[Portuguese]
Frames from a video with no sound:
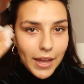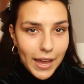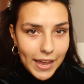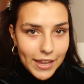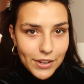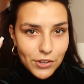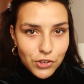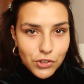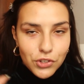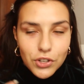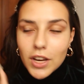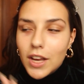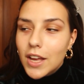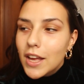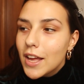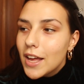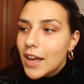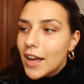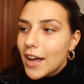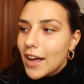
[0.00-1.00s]
edge?
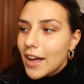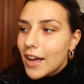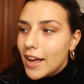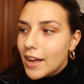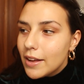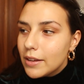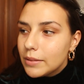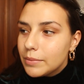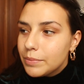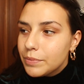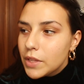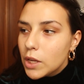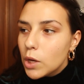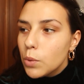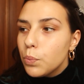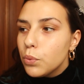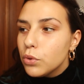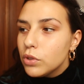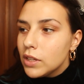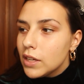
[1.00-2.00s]
Um,
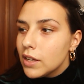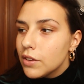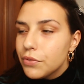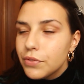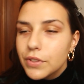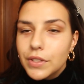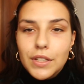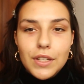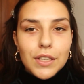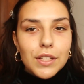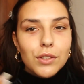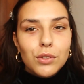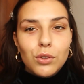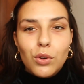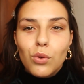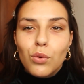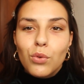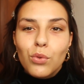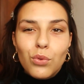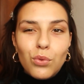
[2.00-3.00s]
eu podia fazer isso
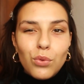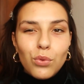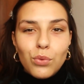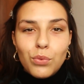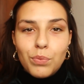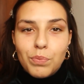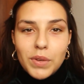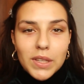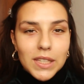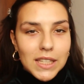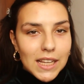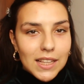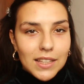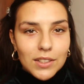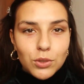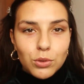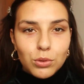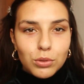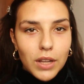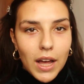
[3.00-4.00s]
com um pincel
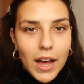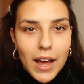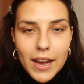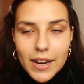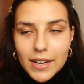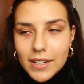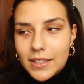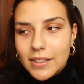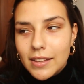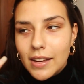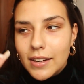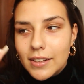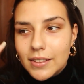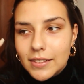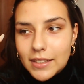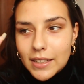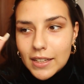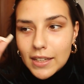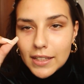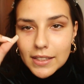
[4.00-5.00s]
angular e estar
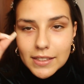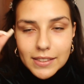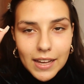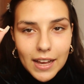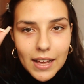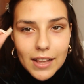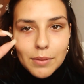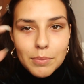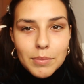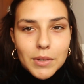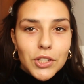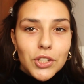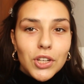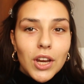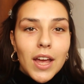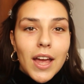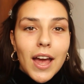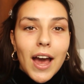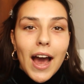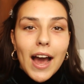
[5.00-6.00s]
ali e tal, mas
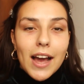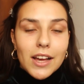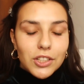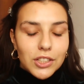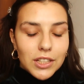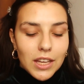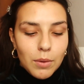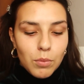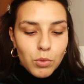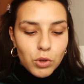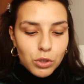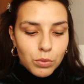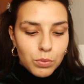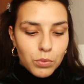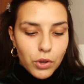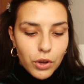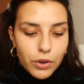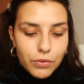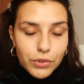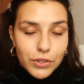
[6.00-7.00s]
acho que é muito
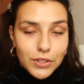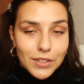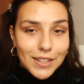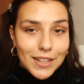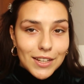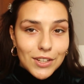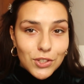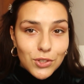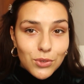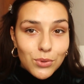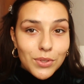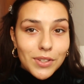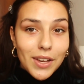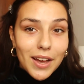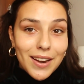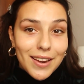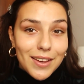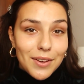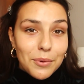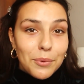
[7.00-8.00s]
melhor vocês
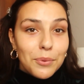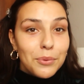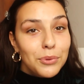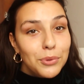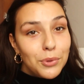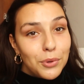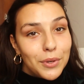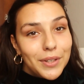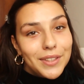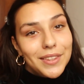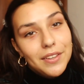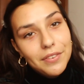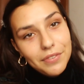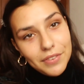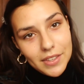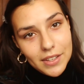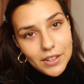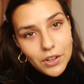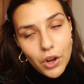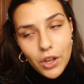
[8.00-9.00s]
usarem o truque da
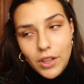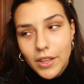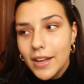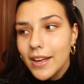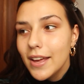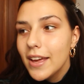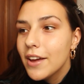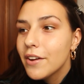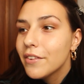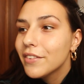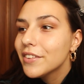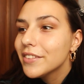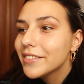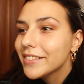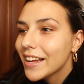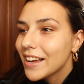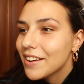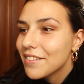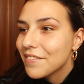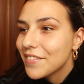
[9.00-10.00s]
fita cola. Eu não
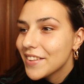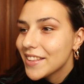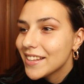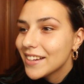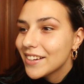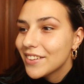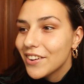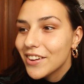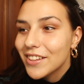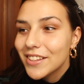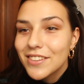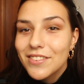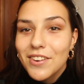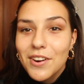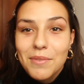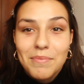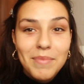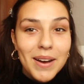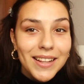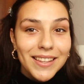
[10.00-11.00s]
tenho fita cola
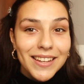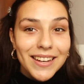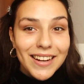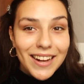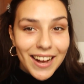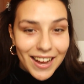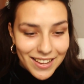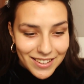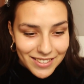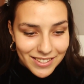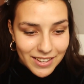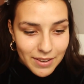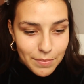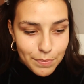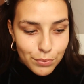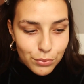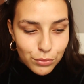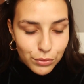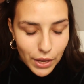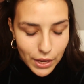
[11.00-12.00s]
normal em casa,
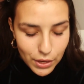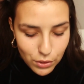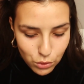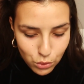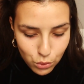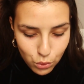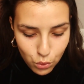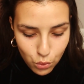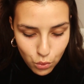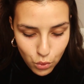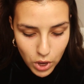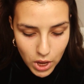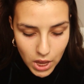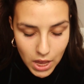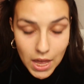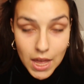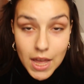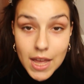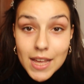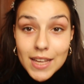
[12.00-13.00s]
portanto
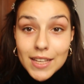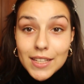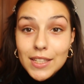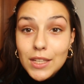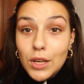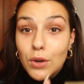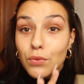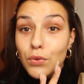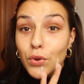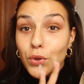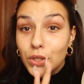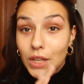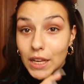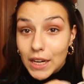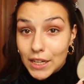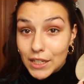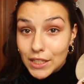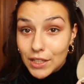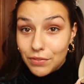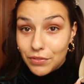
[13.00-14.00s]
se eu vou usar
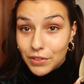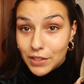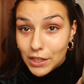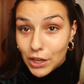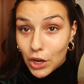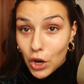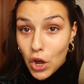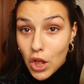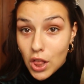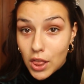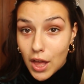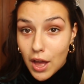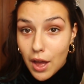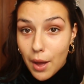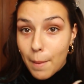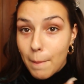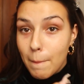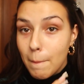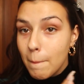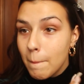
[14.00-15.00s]
esta fita
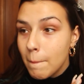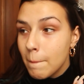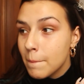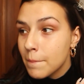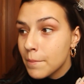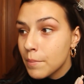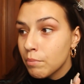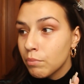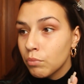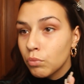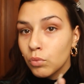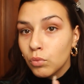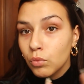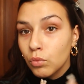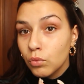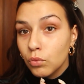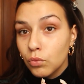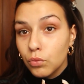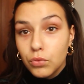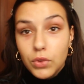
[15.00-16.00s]
cola,
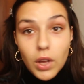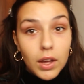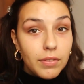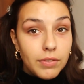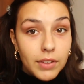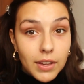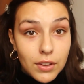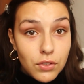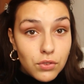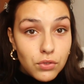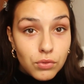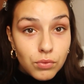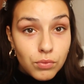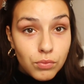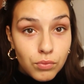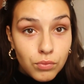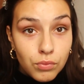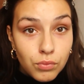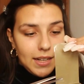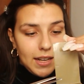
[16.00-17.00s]
talvez.
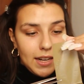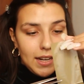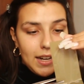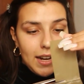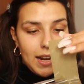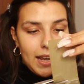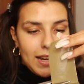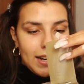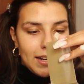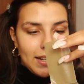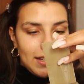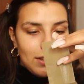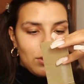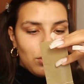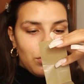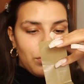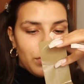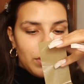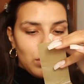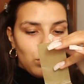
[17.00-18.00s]
Eu nem acredito,
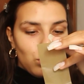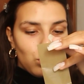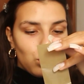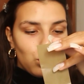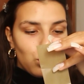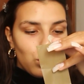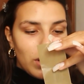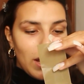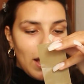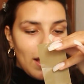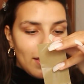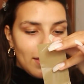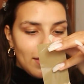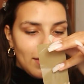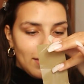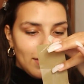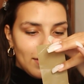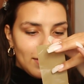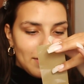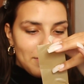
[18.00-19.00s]
estou a fazer um tutorial
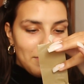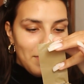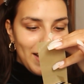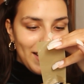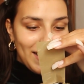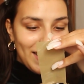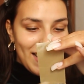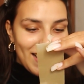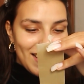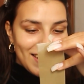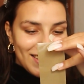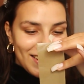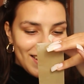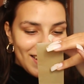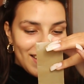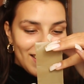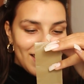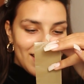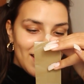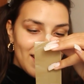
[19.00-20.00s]
de
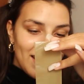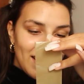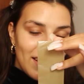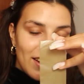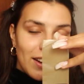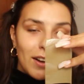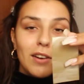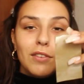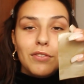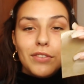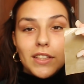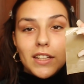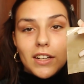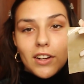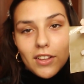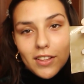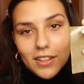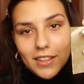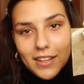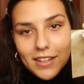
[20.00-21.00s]
maquilhagem com fita cola